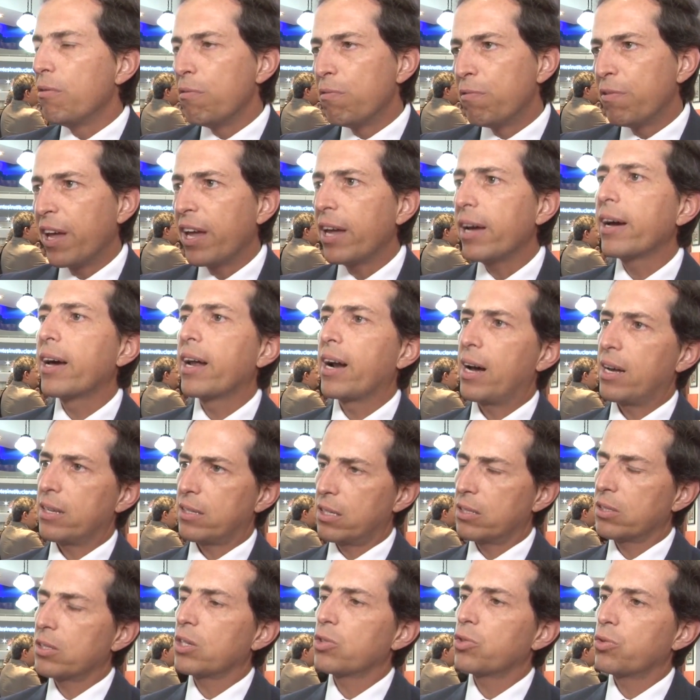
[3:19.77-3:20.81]
vem
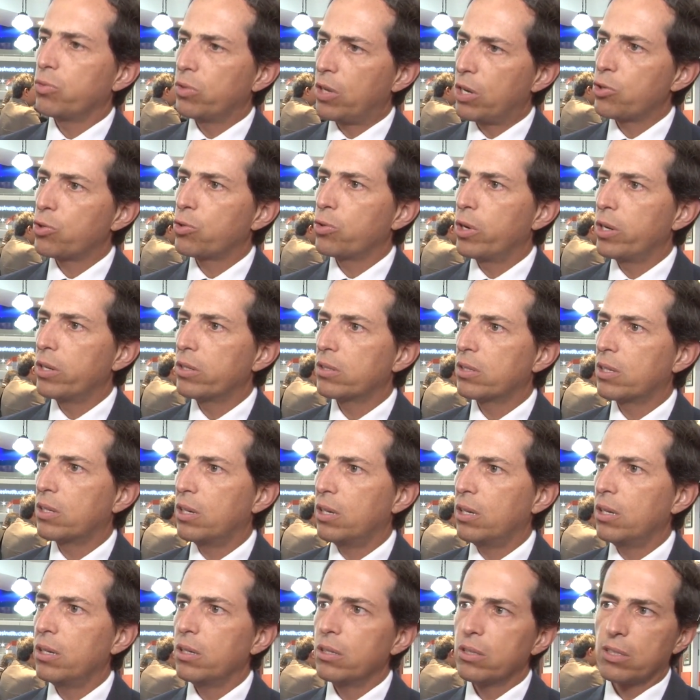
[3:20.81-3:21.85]
graças às fundações
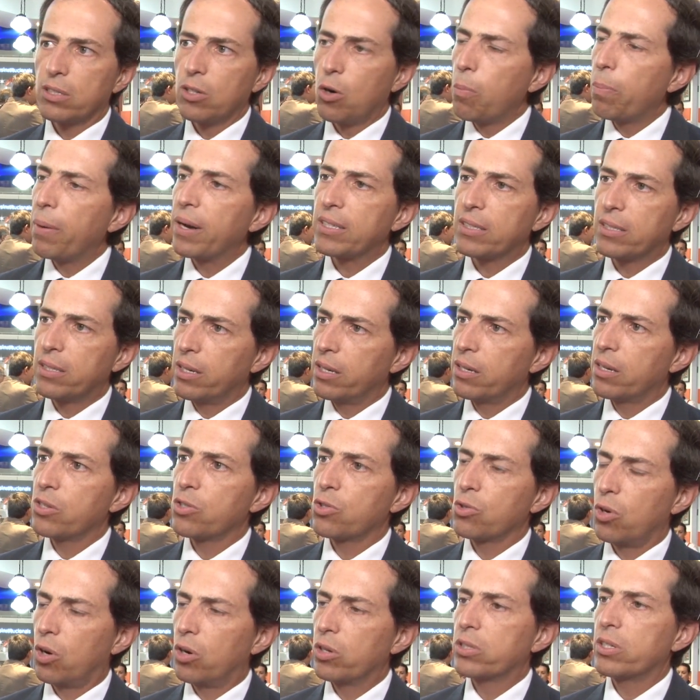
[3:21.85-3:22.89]
que são
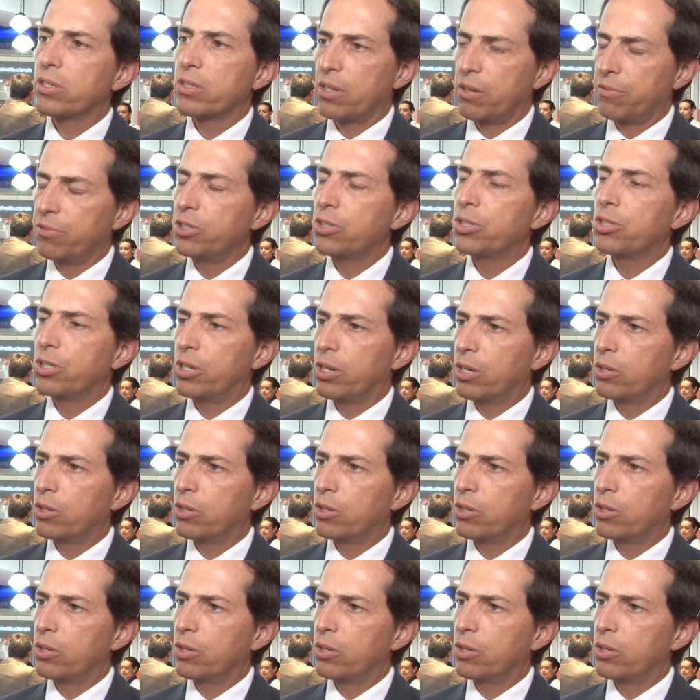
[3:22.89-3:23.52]
parceiras nossas há 20